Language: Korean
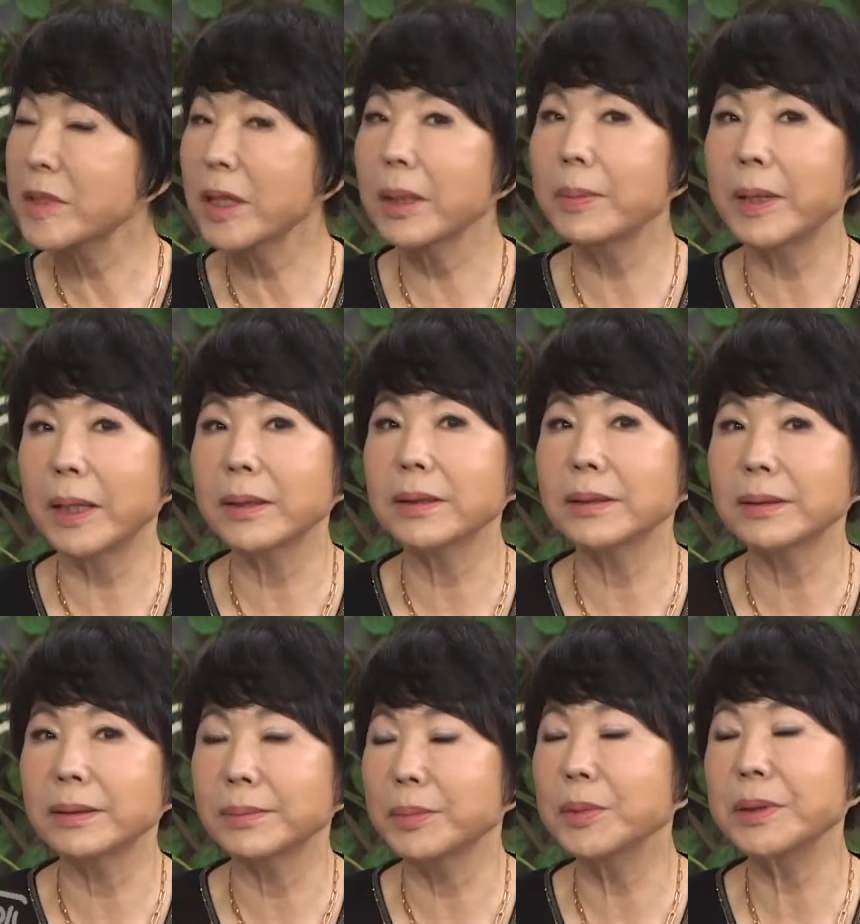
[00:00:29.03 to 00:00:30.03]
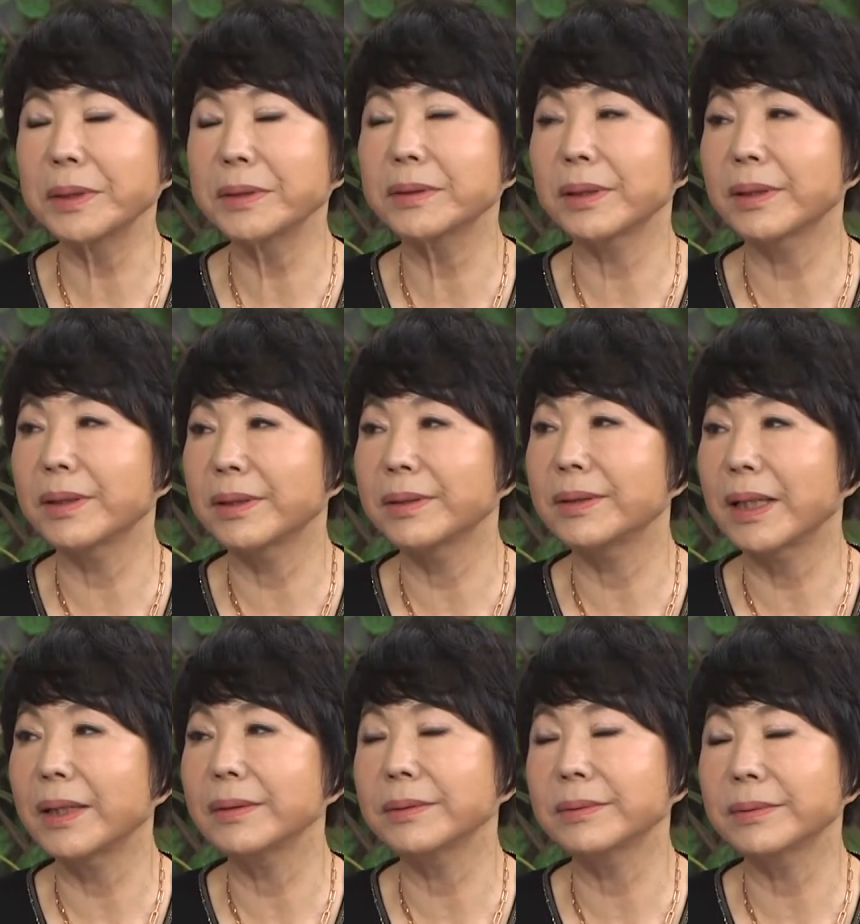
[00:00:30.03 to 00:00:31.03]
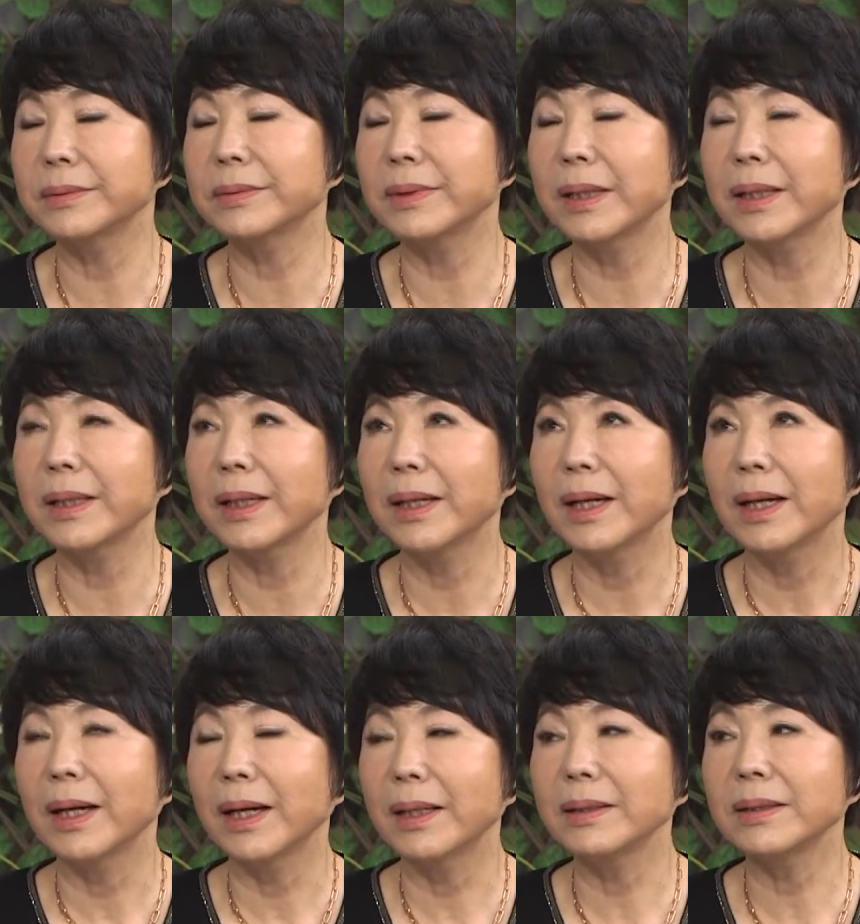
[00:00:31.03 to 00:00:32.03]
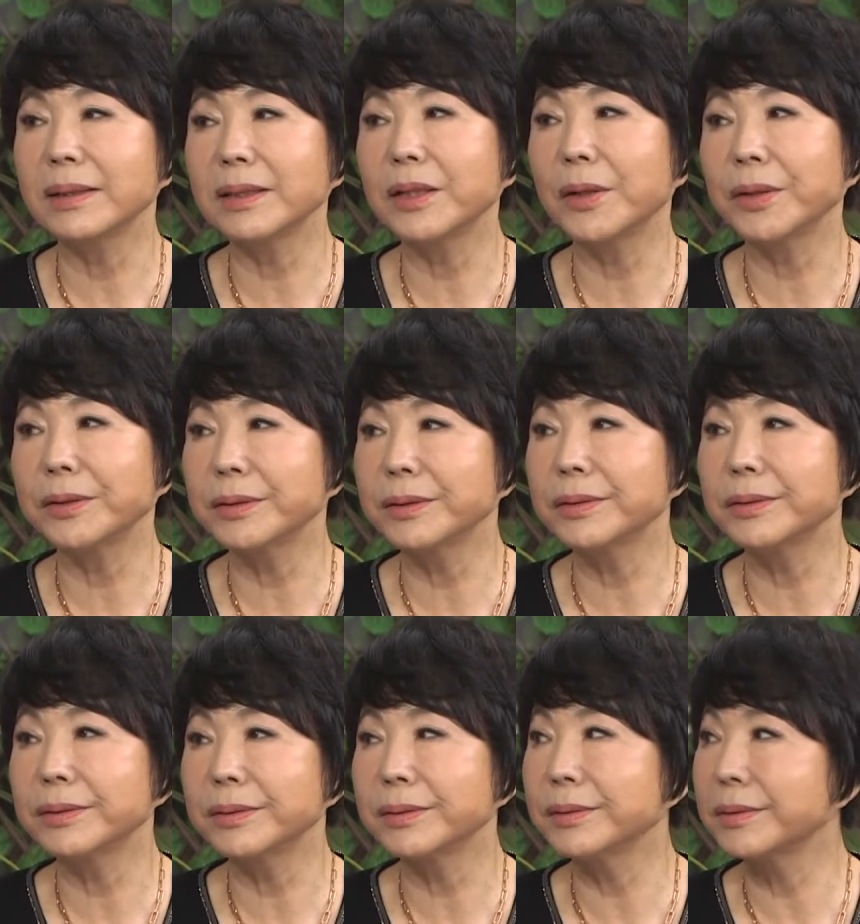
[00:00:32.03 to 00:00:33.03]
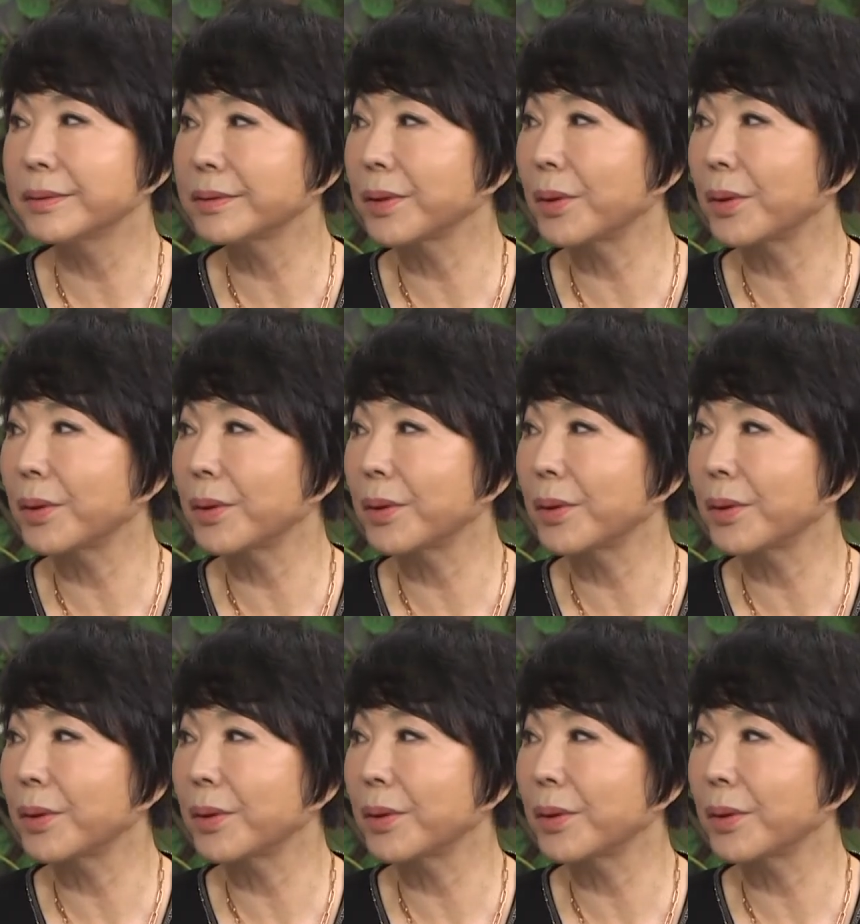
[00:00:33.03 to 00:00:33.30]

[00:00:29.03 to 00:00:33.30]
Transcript: 제가 말을 못했어요. 그쵸. 한, 네, 오랜 세월. 한 2년